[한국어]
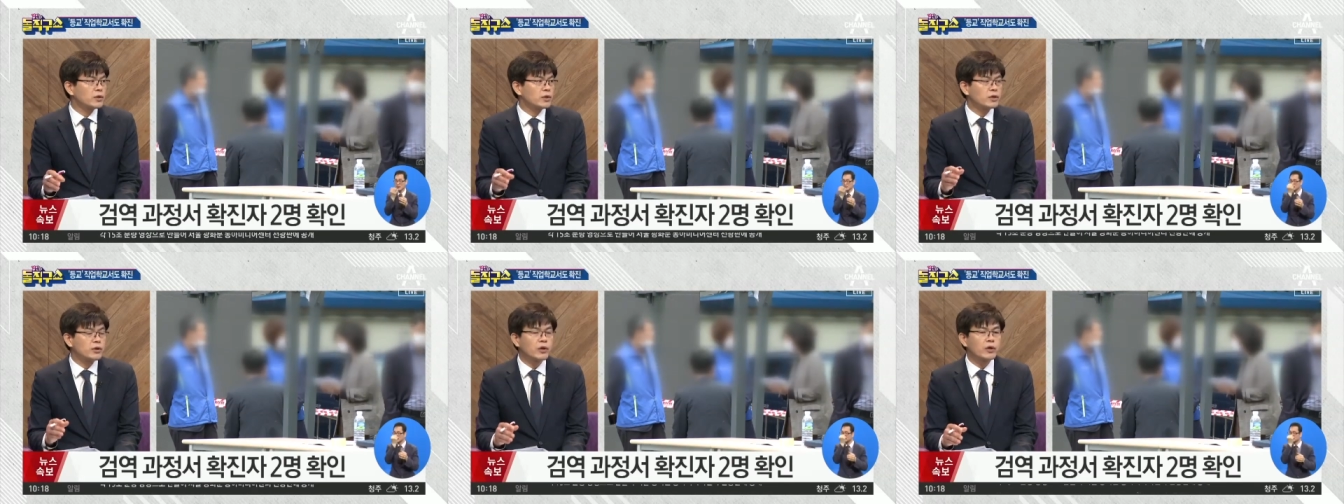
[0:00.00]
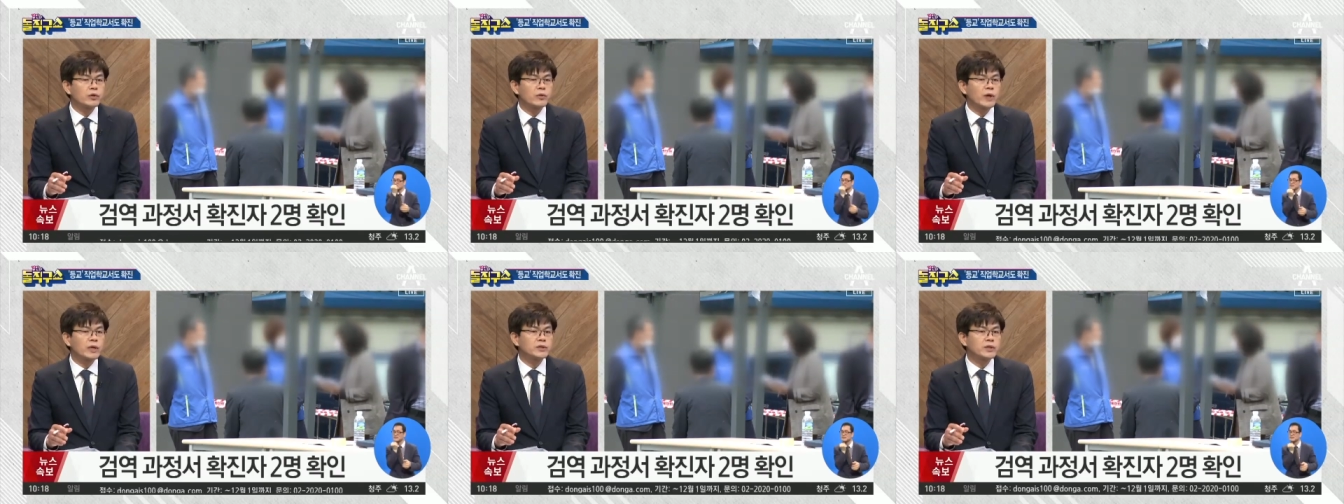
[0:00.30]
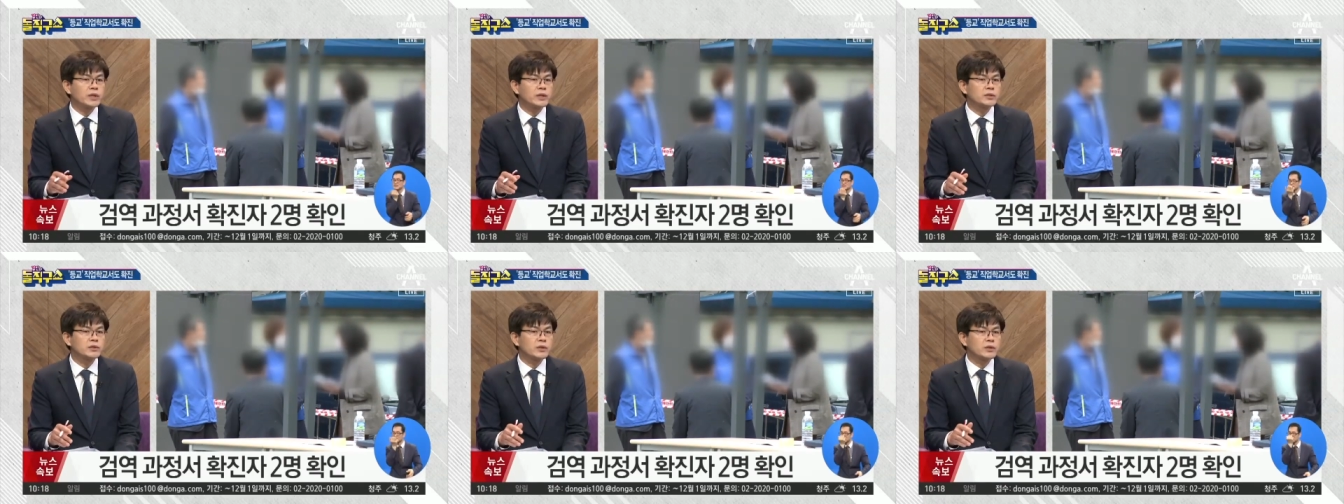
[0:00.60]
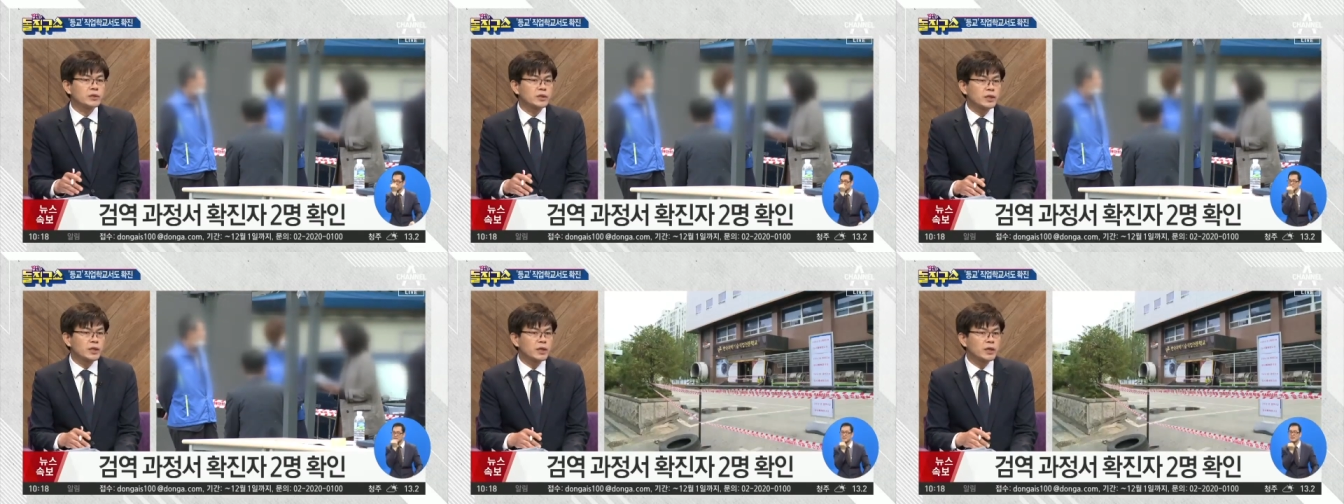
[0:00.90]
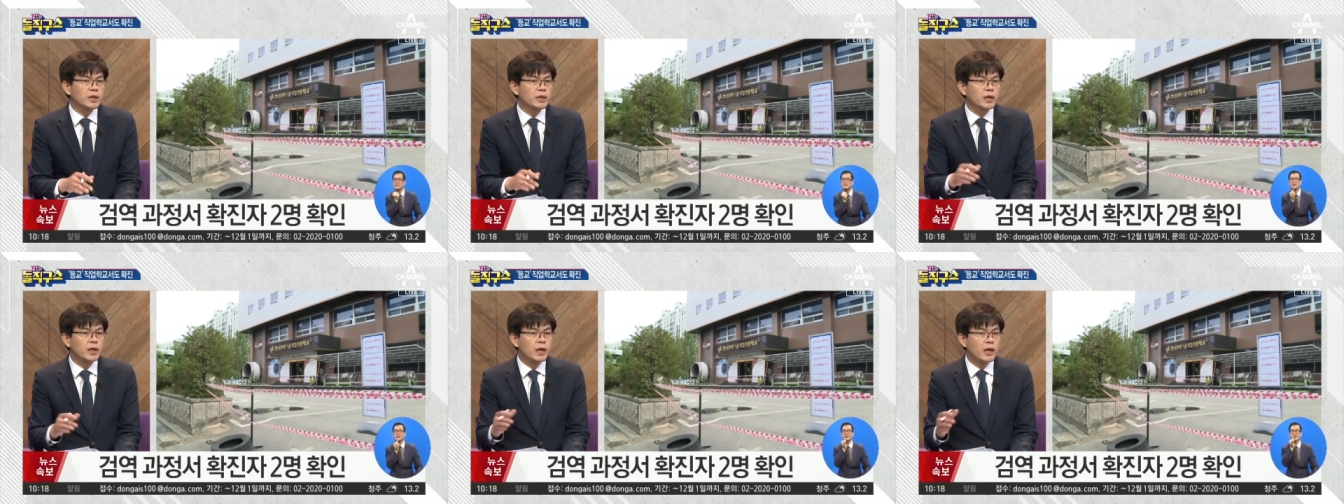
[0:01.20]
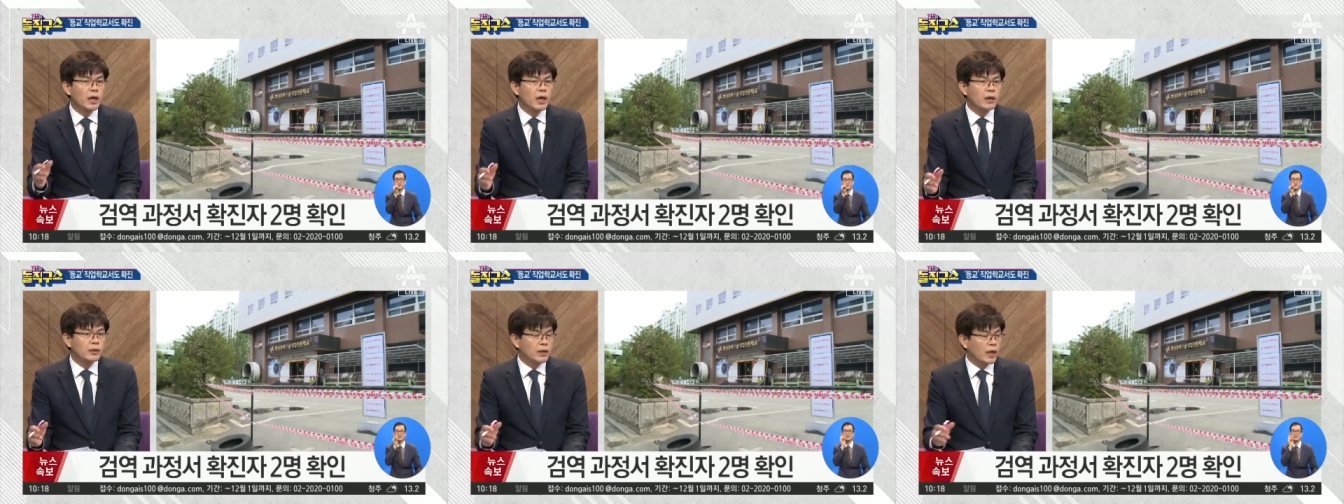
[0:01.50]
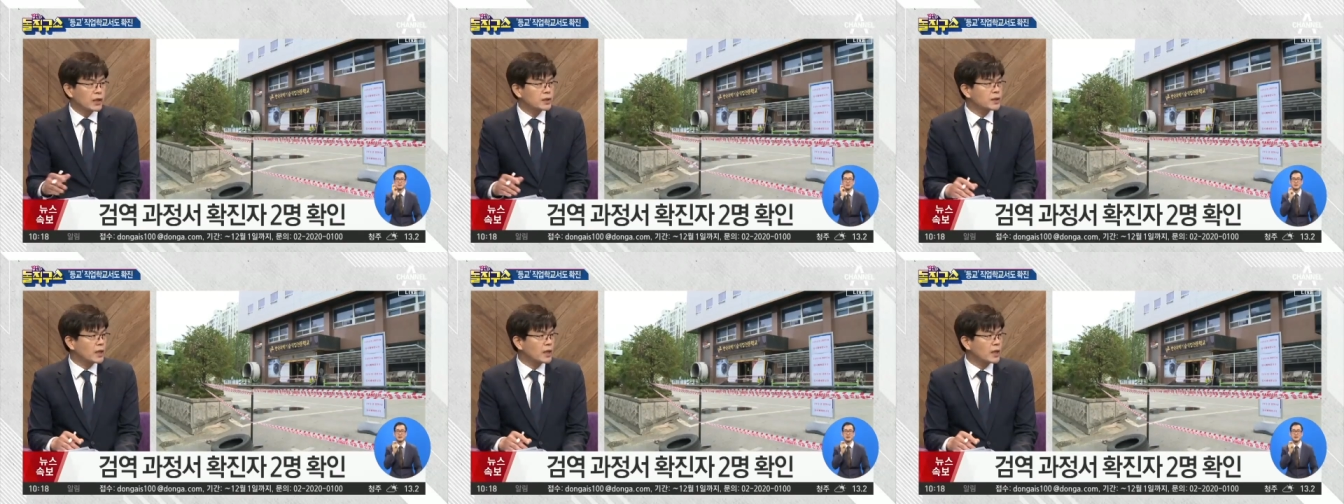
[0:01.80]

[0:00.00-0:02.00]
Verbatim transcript: 예. 이런 과정에서 특히 다른